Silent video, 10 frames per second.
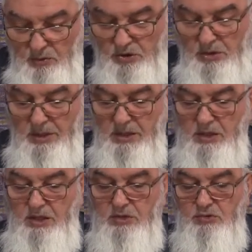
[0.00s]
o zaman
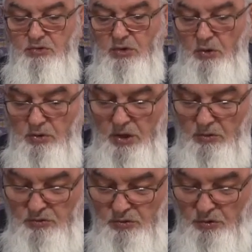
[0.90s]
ikinci sure
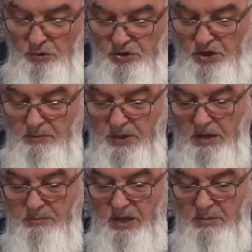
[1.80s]
ondan uzun da olsa
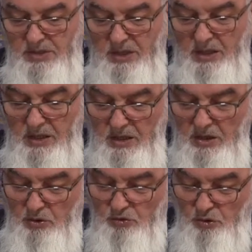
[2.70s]
peygamberimizin
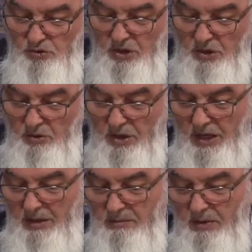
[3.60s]
sözüne
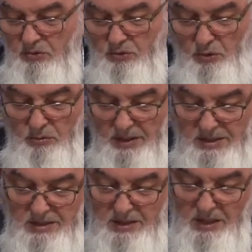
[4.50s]
göre mekruh
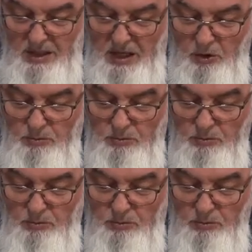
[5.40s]
olmaz. Ev